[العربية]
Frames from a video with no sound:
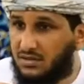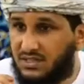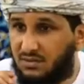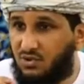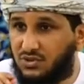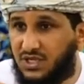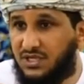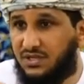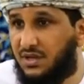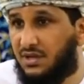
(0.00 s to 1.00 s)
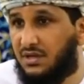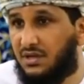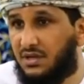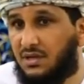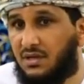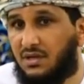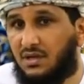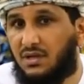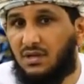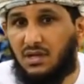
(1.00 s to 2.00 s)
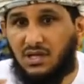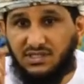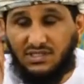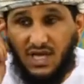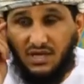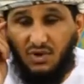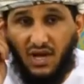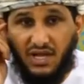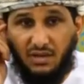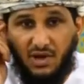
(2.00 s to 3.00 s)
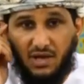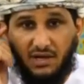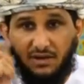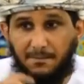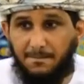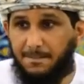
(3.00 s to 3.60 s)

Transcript: انتبهوا جيدا الإنسان يحكم عقله